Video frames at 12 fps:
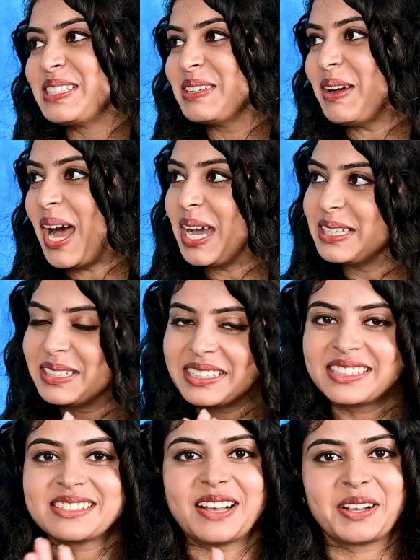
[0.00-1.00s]
ஸோ ஐதர்
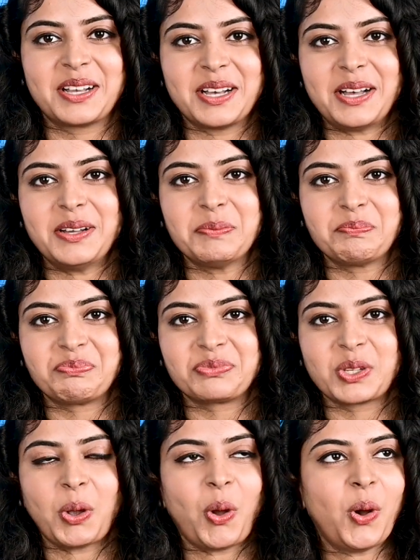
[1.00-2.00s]
இட் இஸ் அக்கா
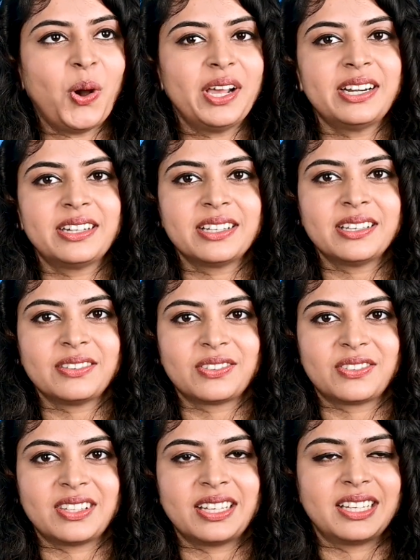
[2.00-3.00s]
ஆர் இட் இஸ்